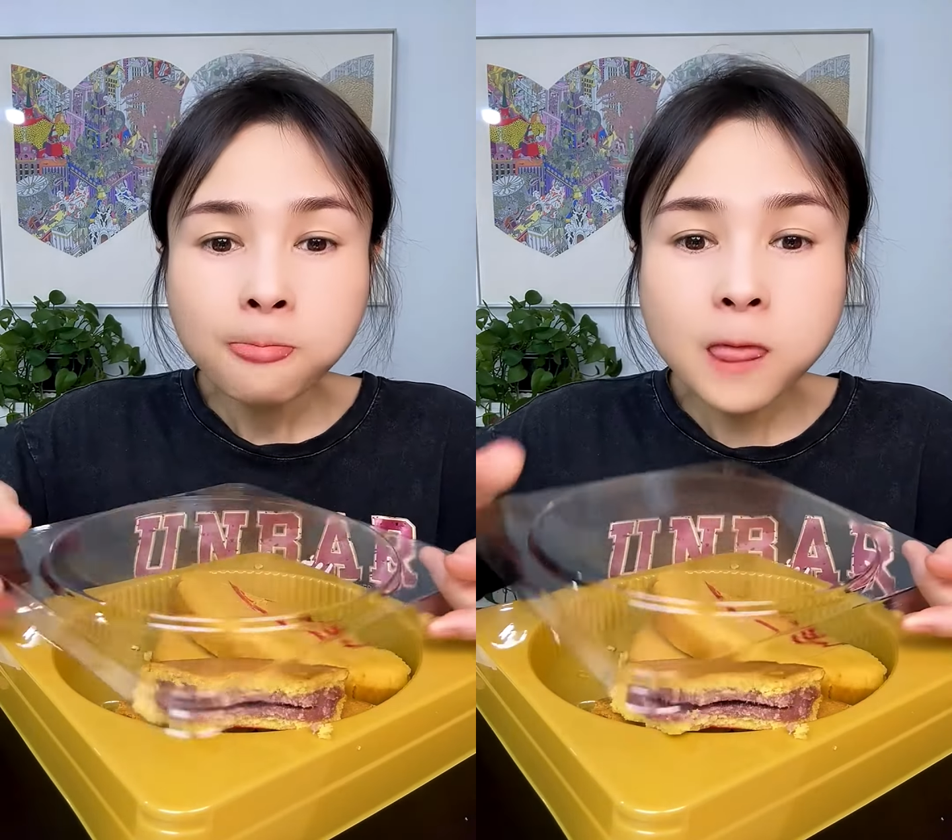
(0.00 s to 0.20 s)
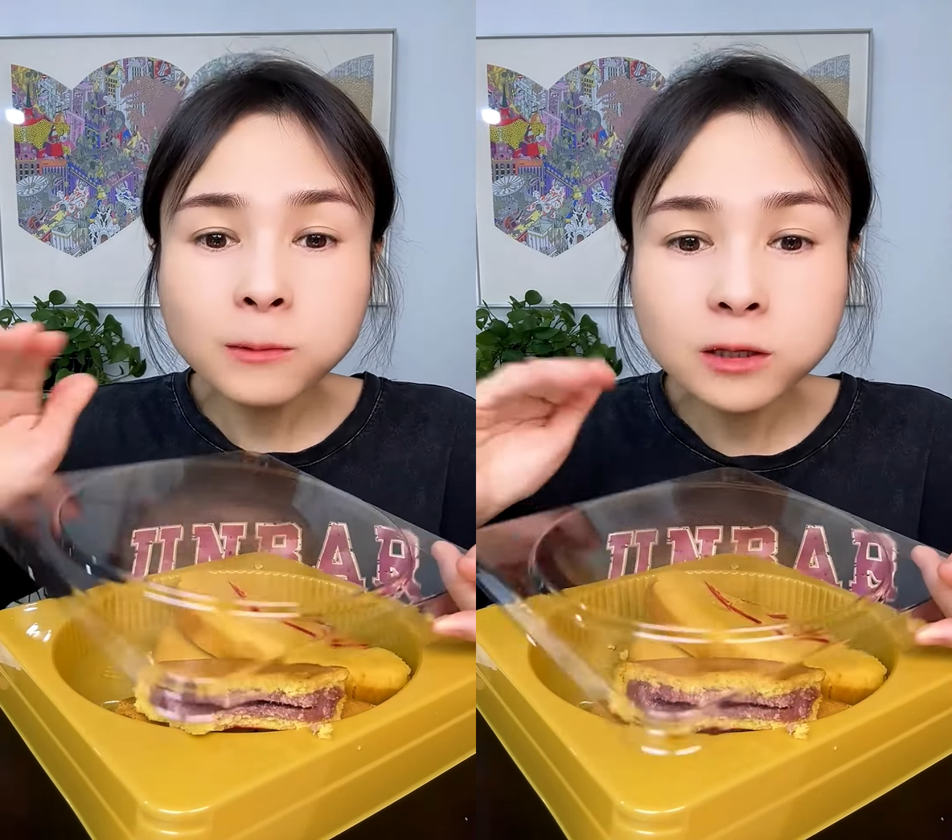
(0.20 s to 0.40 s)

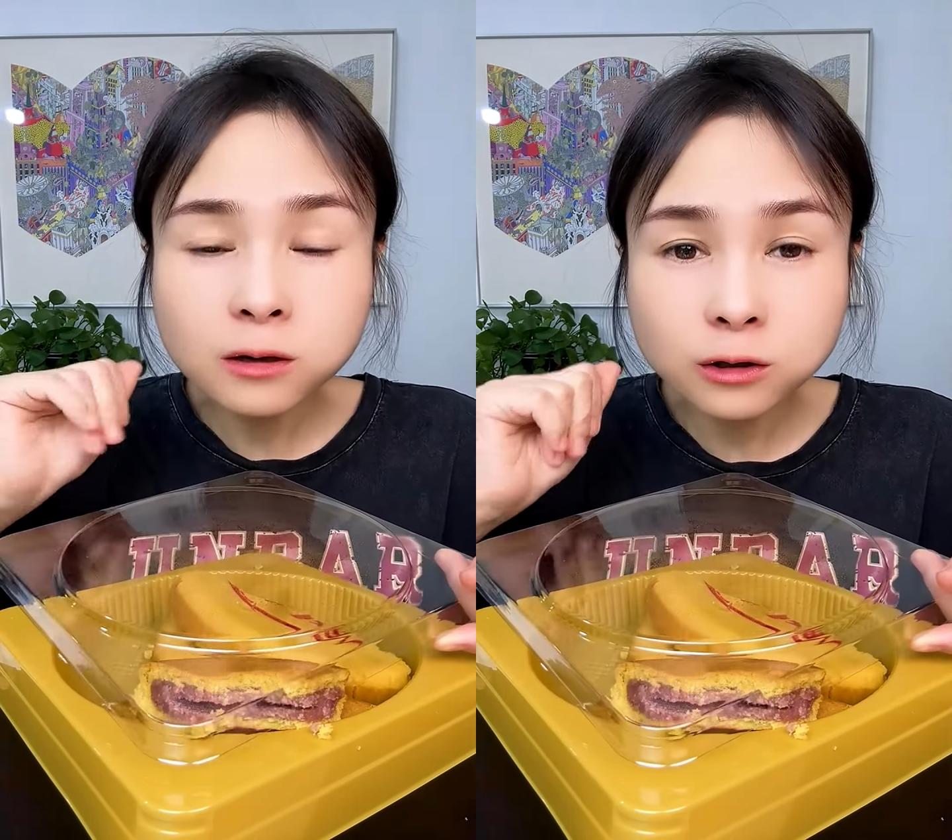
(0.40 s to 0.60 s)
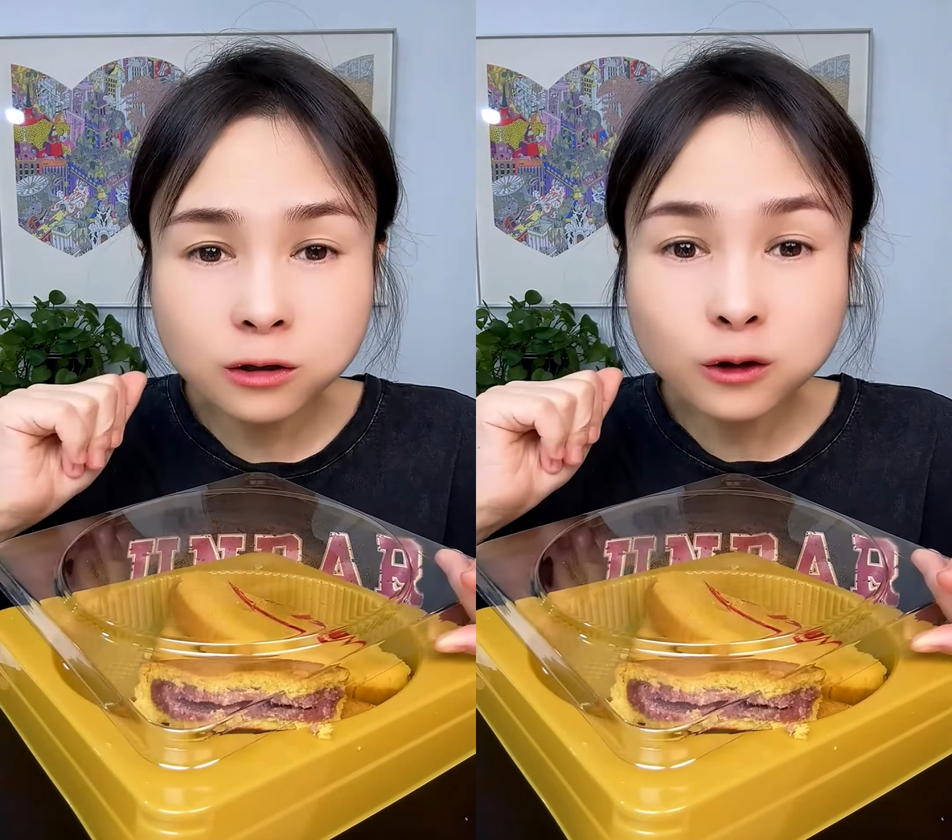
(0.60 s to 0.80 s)
咱们自个
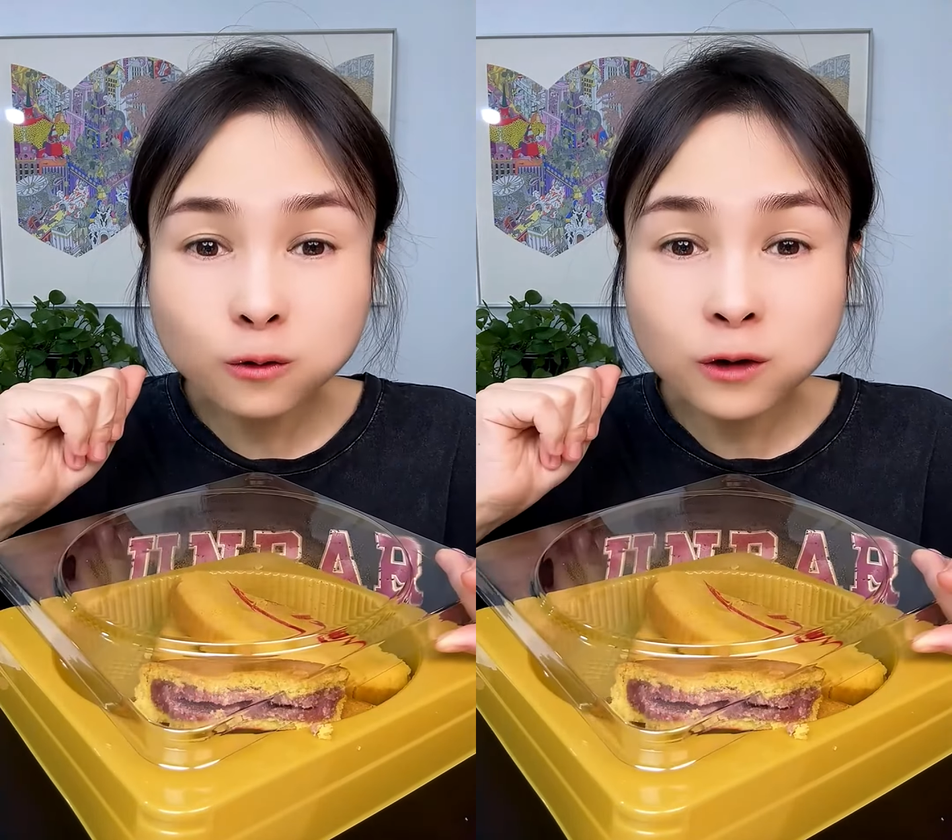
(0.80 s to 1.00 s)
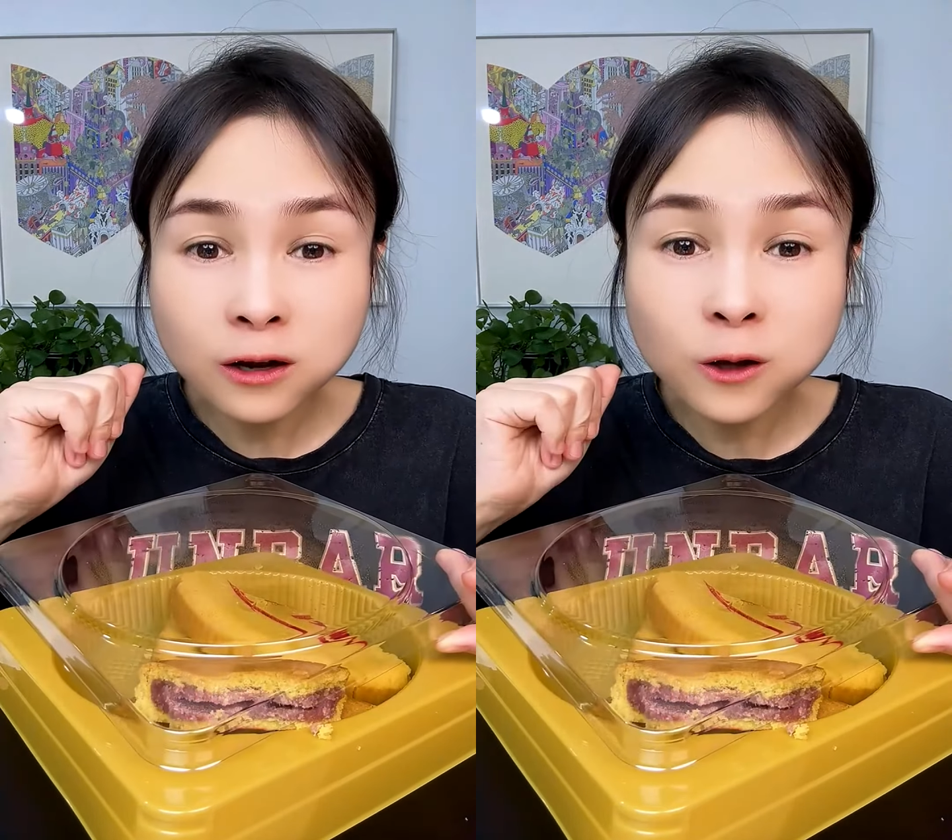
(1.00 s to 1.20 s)
儿吃
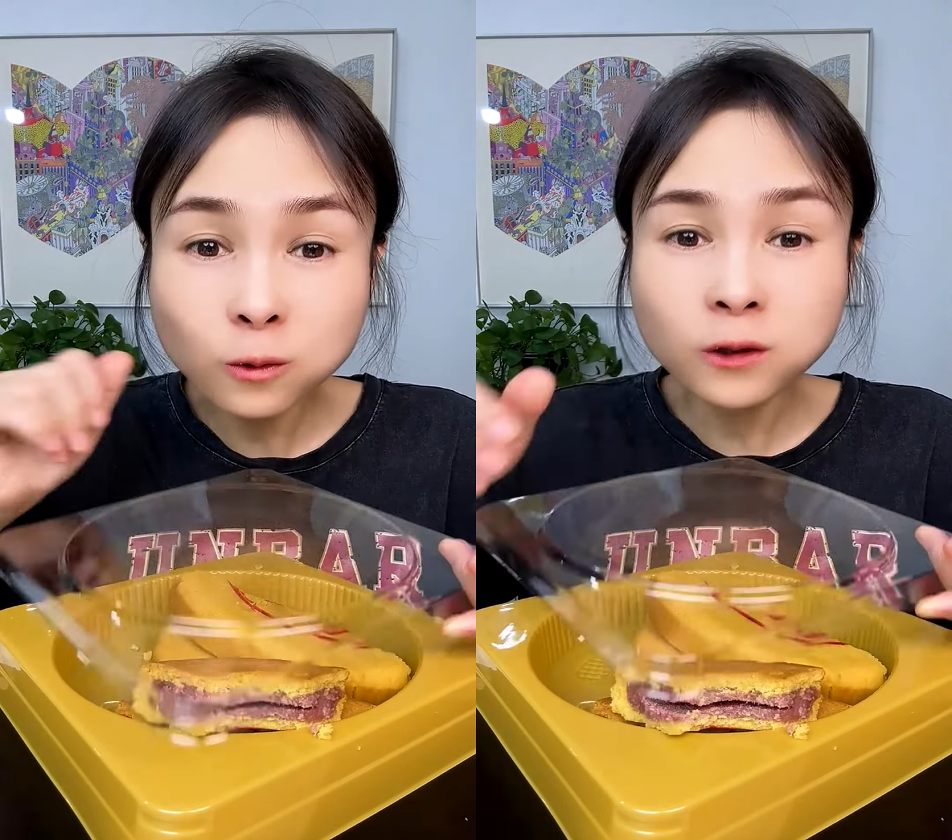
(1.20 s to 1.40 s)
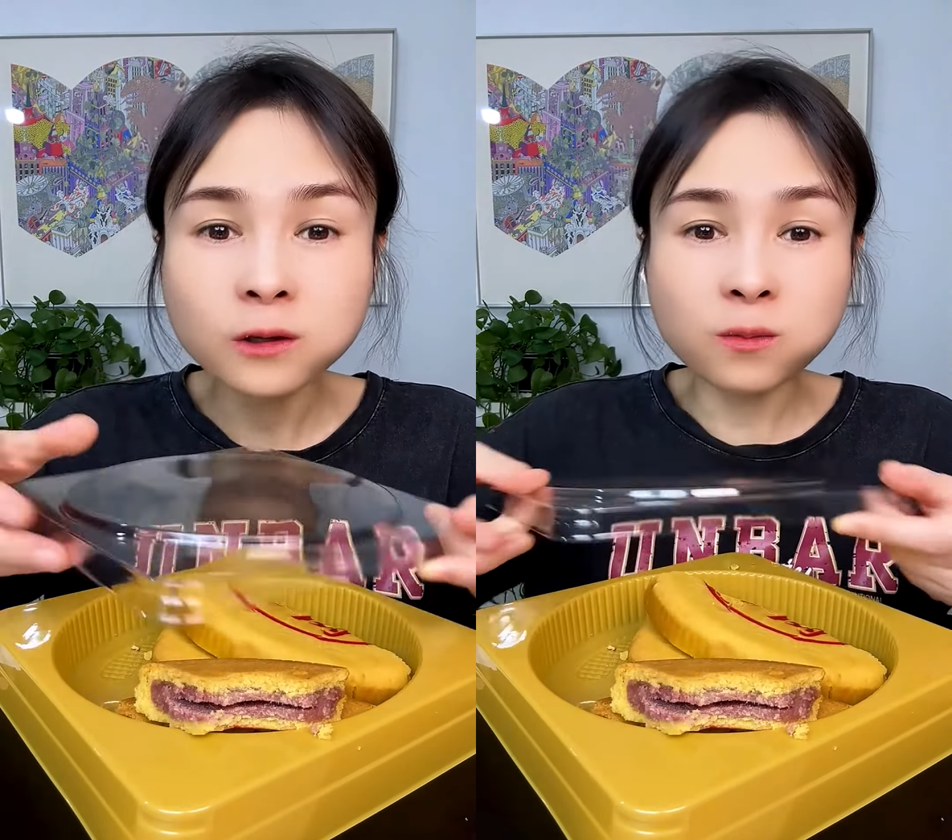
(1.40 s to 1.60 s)
送人也
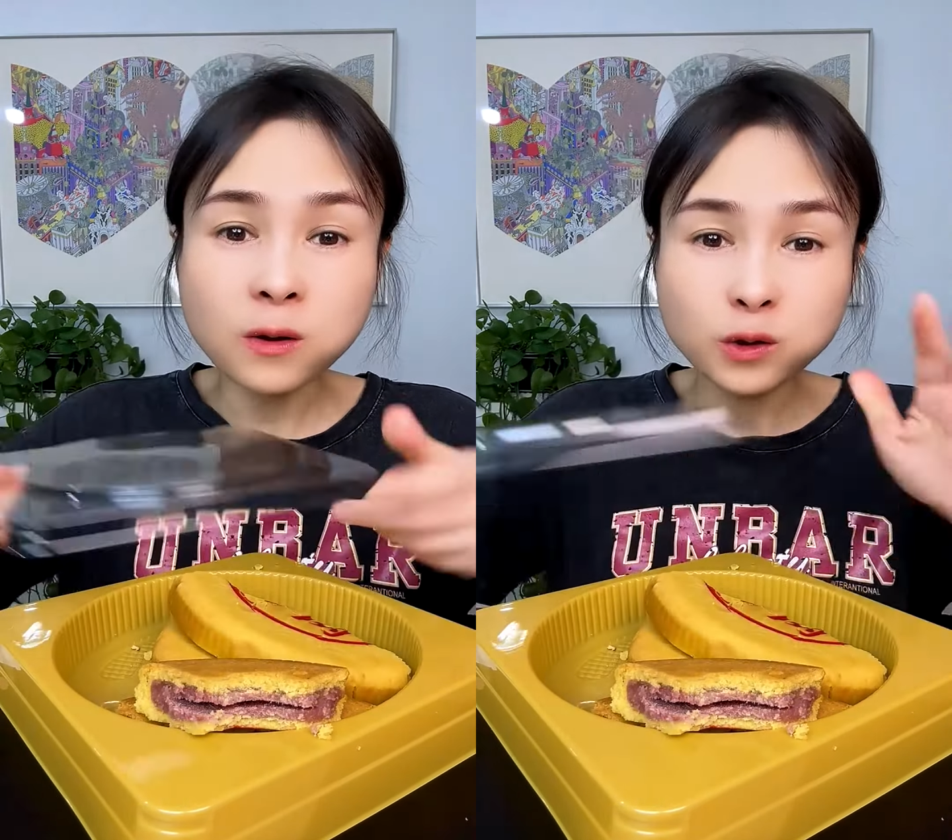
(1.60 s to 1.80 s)
都行，姐妹们。